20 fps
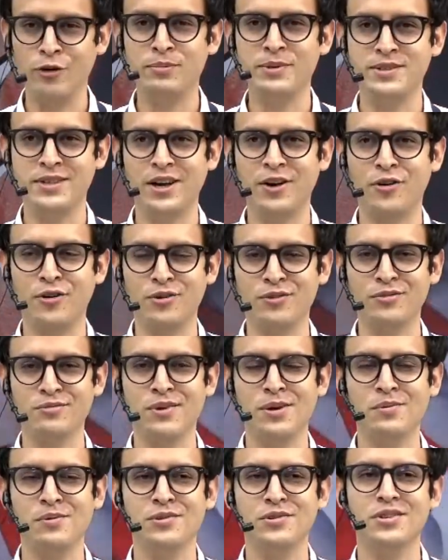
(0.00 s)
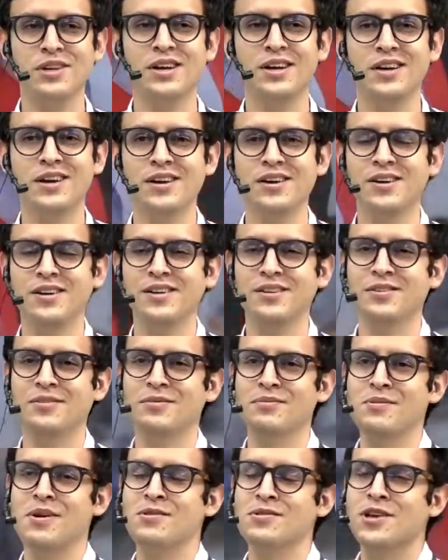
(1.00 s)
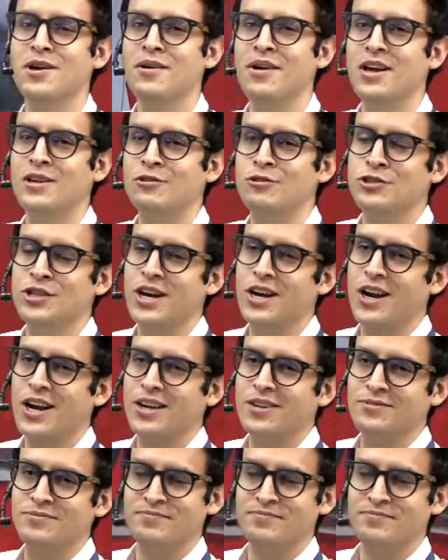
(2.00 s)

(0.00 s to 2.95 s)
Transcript: Pizarro. Vamos a, vamos a escucharla.